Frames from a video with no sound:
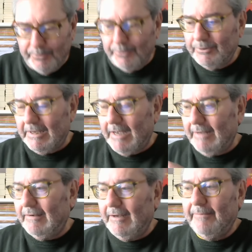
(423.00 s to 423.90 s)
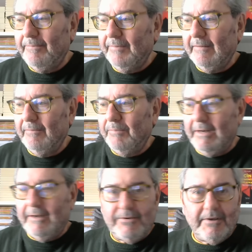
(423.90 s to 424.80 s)
bu zaten
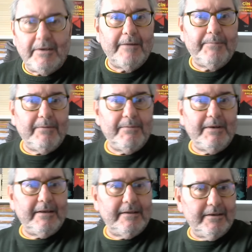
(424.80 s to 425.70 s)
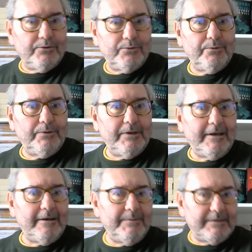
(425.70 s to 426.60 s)
Birleşik Arap Emirlikleri, Suudi
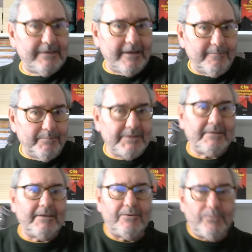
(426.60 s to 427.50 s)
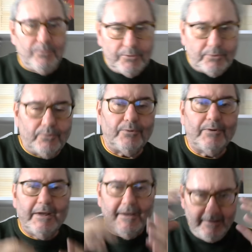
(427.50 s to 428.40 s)
Arabistan, Mısır, Ürdün
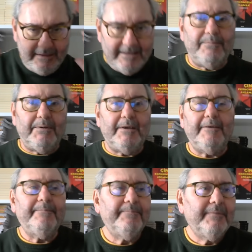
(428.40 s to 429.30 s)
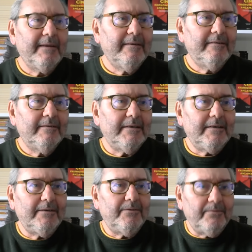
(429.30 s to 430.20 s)
gibi
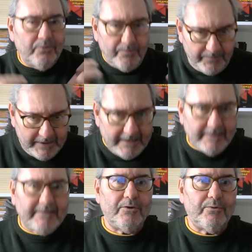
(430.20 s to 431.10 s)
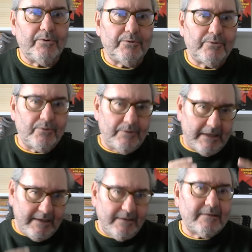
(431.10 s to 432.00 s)
e, Filistin
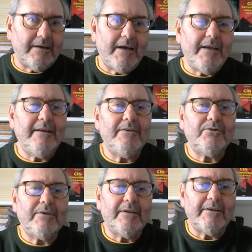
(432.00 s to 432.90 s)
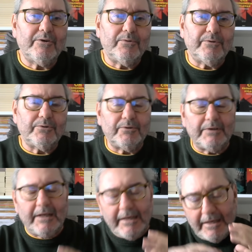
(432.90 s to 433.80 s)
konusunda, İsrail ilişkileri
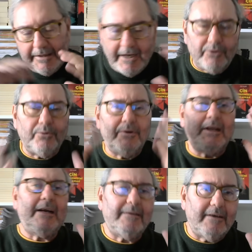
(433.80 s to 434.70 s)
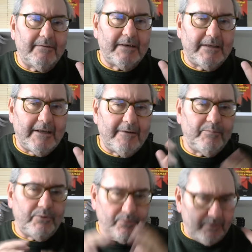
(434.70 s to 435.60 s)
konusunda yanar döner davranan
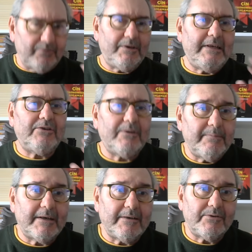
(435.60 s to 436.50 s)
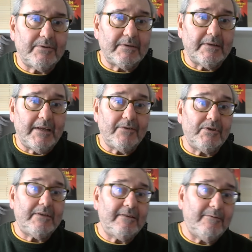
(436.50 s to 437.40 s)
bütün rejimler açısından
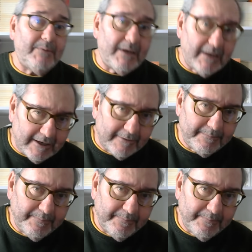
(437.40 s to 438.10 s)
ciddi bir alarm.